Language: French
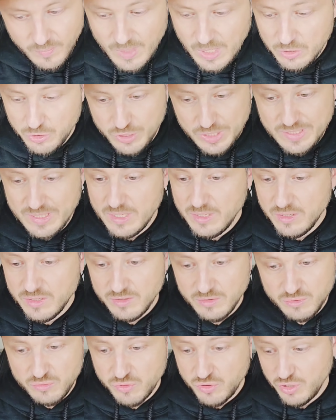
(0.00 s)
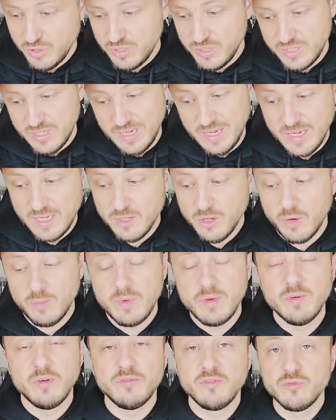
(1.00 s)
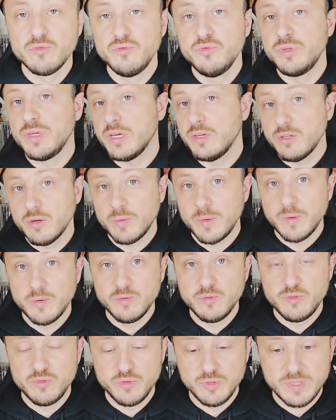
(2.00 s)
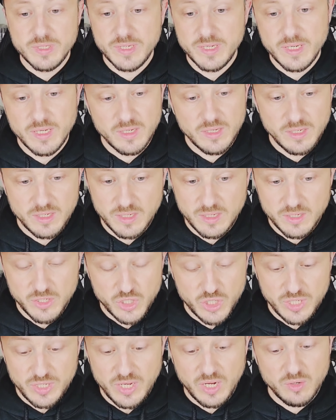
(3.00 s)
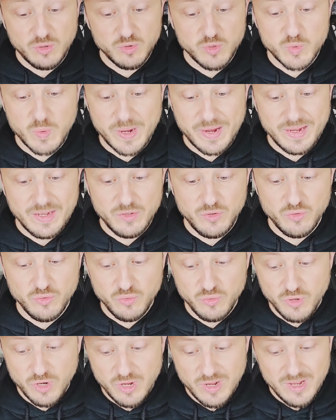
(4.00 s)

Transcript: Je sais que c'est une console qui s'est énormément vendue, qui a énormément eu de succès, qui est géniale en soirée et tout.